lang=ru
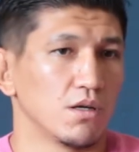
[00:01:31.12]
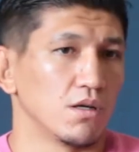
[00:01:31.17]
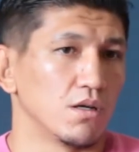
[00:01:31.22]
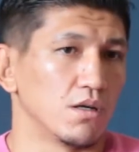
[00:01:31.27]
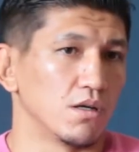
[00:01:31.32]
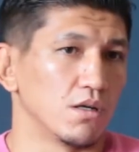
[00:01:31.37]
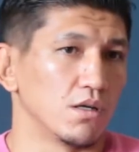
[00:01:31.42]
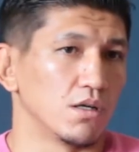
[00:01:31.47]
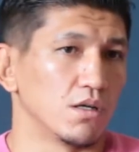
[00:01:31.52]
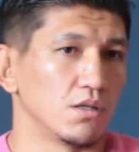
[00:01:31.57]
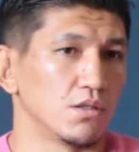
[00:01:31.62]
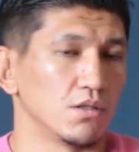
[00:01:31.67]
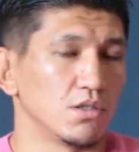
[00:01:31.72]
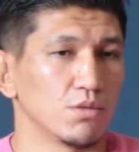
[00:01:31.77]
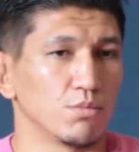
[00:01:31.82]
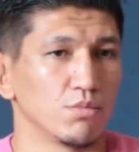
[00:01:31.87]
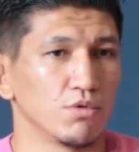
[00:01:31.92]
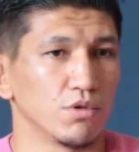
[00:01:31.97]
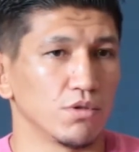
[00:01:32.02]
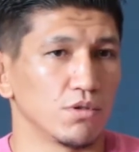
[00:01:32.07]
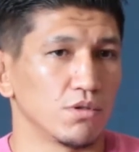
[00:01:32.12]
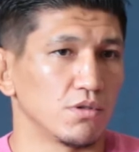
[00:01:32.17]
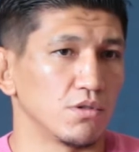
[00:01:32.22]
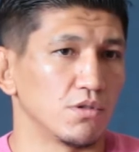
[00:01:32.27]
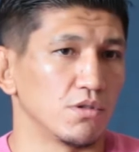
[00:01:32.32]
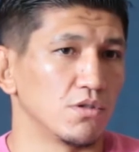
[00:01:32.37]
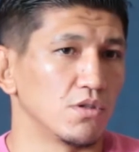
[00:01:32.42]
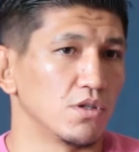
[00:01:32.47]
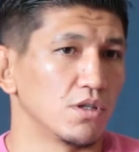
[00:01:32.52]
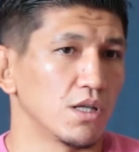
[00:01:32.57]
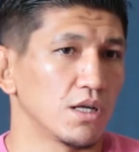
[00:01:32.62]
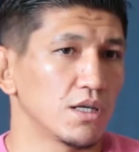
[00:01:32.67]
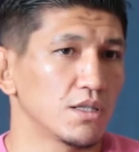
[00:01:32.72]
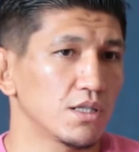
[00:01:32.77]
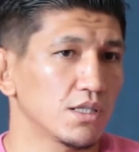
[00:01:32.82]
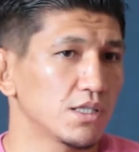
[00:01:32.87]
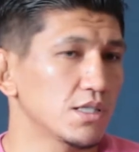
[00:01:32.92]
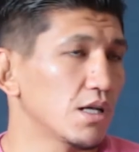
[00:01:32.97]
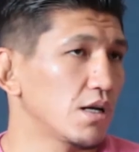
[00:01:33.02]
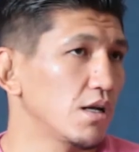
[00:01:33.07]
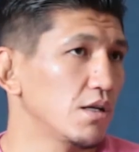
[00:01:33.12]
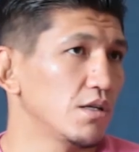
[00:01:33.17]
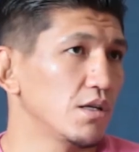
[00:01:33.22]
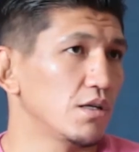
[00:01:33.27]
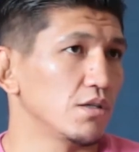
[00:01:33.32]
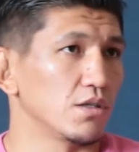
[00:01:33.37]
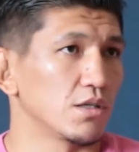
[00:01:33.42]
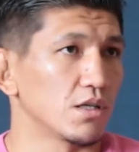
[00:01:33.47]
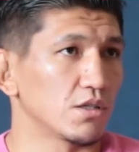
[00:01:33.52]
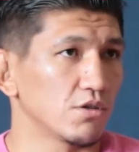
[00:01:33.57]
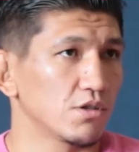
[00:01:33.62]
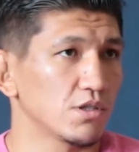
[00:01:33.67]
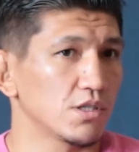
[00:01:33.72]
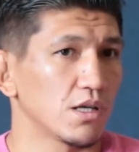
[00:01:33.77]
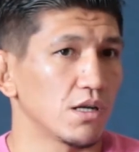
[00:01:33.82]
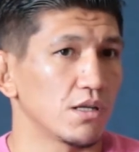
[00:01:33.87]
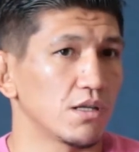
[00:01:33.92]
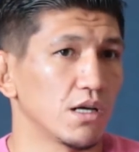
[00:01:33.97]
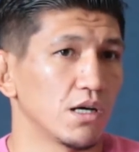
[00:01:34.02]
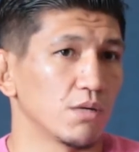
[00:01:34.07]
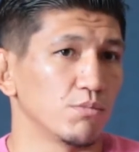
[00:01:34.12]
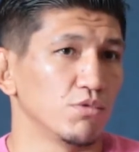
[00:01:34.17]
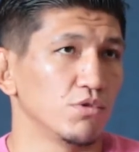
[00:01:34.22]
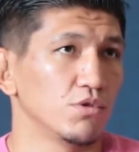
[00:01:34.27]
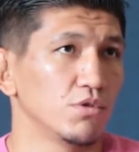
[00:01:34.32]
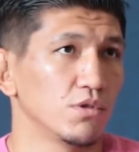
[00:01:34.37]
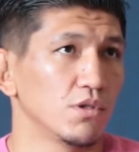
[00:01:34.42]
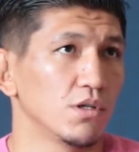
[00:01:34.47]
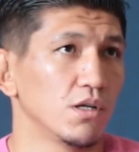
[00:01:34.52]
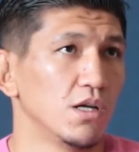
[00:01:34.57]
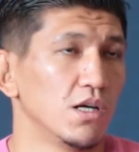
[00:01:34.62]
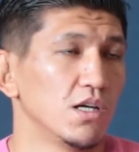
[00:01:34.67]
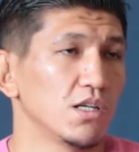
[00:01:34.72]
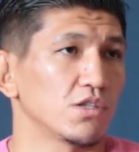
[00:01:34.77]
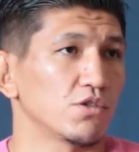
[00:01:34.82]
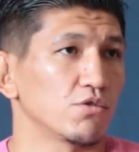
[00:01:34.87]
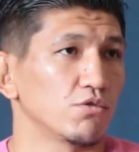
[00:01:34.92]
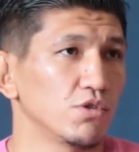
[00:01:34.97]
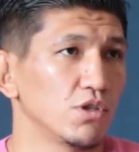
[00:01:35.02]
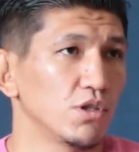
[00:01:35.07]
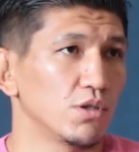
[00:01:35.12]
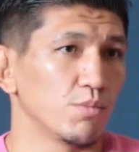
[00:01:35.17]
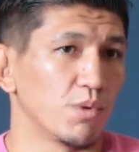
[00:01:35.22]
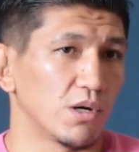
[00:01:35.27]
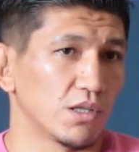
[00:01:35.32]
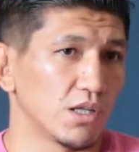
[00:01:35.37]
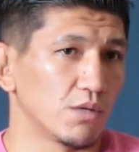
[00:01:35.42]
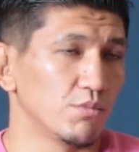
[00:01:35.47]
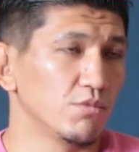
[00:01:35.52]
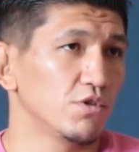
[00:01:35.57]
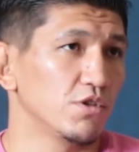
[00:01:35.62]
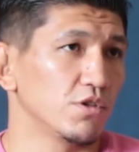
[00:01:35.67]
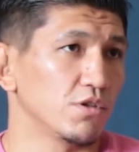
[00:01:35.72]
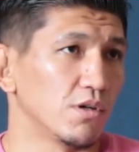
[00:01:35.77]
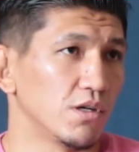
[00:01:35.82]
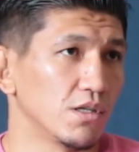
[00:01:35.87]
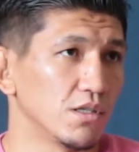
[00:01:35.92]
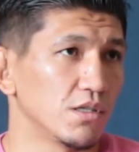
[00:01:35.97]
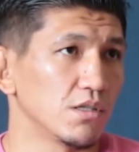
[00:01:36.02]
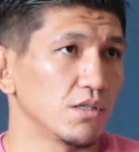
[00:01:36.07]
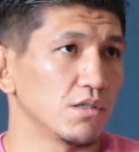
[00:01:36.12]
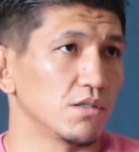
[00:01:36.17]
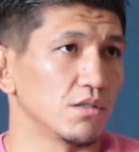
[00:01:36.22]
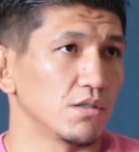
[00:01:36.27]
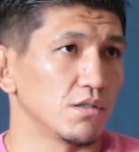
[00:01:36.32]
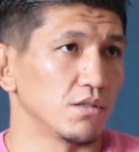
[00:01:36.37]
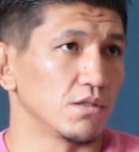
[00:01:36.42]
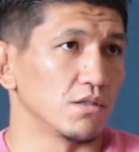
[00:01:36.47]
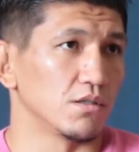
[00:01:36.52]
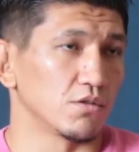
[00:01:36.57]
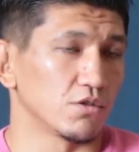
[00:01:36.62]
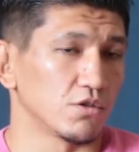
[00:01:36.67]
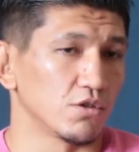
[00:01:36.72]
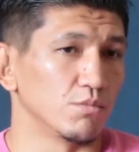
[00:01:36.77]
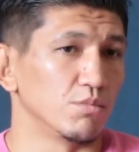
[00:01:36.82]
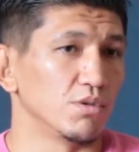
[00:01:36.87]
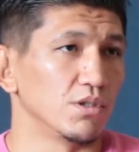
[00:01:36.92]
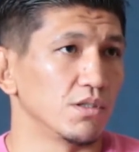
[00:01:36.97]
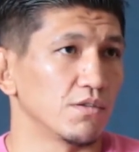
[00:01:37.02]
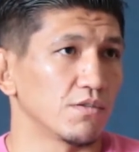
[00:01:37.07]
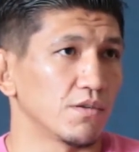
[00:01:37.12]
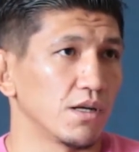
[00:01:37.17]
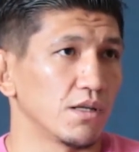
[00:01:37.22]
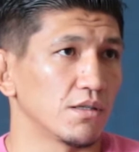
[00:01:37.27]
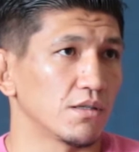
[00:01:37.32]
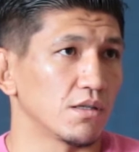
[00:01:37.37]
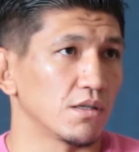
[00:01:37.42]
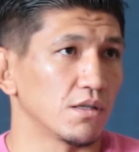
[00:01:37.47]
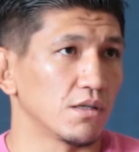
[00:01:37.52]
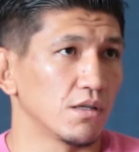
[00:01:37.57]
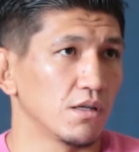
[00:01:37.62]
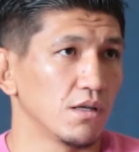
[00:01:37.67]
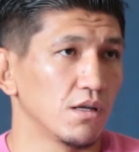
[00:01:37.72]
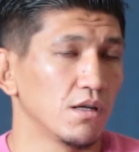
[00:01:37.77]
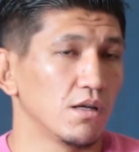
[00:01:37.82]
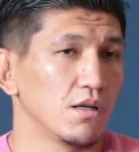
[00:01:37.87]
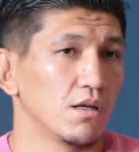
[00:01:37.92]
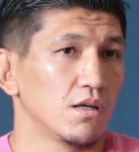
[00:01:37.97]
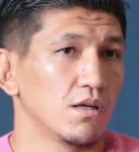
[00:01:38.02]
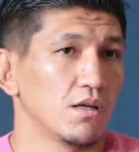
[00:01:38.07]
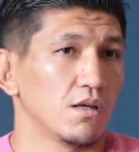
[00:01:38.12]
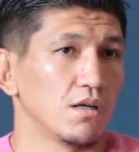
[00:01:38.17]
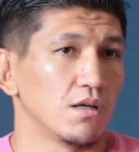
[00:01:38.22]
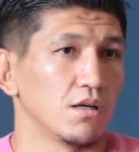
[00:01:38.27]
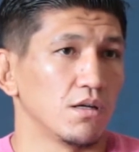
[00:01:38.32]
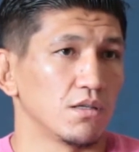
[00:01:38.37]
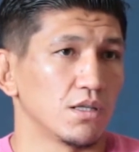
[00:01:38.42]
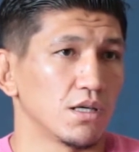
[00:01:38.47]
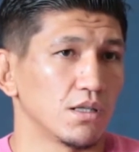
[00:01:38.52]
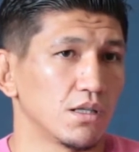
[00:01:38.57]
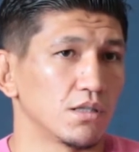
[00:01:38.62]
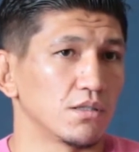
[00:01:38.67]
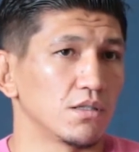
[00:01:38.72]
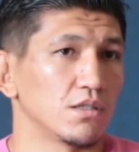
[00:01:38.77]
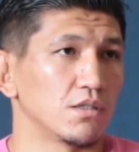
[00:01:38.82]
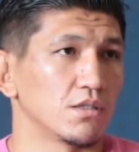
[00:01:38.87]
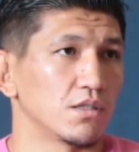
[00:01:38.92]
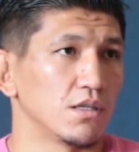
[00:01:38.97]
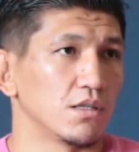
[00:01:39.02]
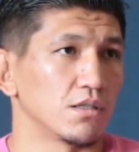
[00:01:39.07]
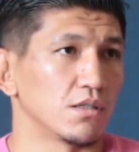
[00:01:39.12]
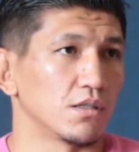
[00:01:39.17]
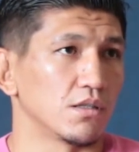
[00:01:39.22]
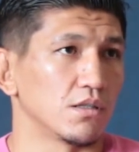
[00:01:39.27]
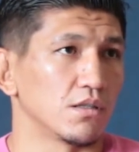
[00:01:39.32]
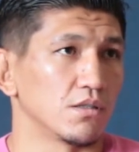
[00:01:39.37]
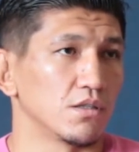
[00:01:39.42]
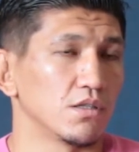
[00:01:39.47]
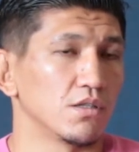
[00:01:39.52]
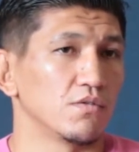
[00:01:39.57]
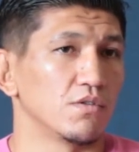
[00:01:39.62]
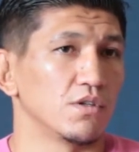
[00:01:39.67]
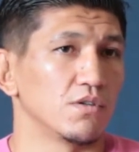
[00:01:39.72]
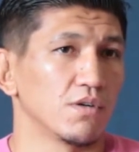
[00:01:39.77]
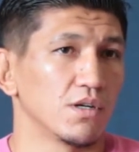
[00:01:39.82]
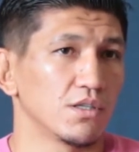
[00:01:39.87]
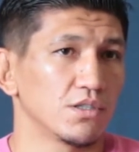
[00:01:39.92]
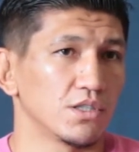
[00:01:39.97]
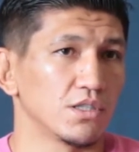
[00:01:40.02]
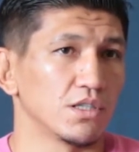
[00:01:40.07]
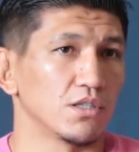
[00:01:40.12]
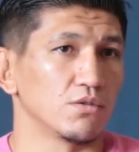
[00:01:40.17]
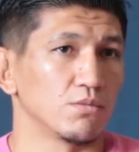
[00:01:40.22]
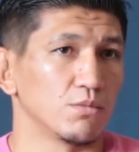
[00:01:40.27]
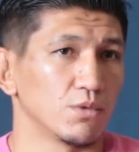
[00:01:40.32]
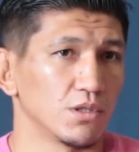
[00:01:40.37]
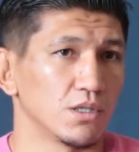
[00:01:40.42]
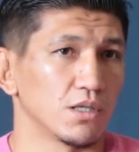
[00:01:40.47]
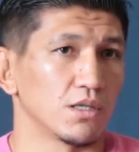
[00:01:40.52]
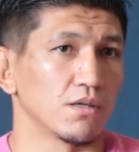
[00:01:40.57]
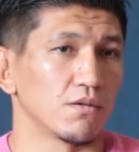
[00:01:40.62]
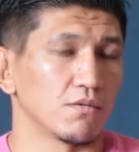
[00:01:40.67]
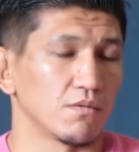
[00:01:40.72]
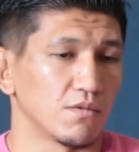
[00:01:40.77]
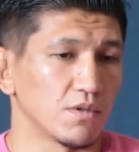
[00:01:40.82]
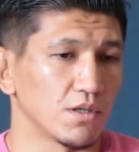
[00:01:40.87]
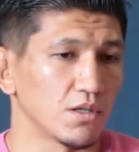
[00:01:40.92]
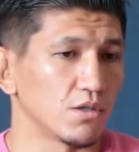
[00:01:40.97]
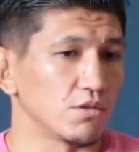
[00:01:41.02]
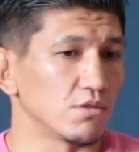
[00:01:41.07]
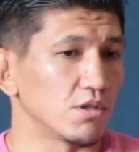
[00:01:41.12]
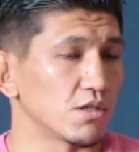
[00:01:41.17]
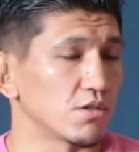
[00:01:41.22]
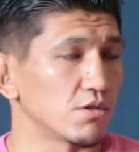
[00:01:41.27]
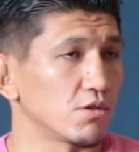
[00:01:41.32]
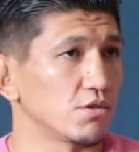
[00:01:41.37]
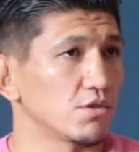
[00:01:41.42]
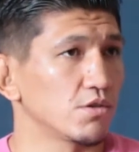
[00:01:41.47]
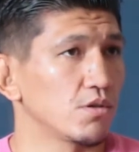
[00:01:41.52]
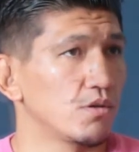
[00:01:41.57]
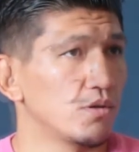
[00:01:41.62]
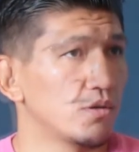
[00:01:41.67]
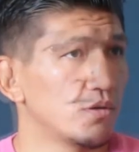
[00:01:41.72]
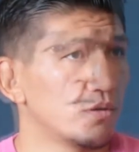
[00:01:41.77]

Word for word: Э, не будет ни на этой стороне, ни на той стороне, а будет судить по тому, что, они, что было в клетке. Я надеюсь на это. И в реванше, я думаю, я выиграю досрочно.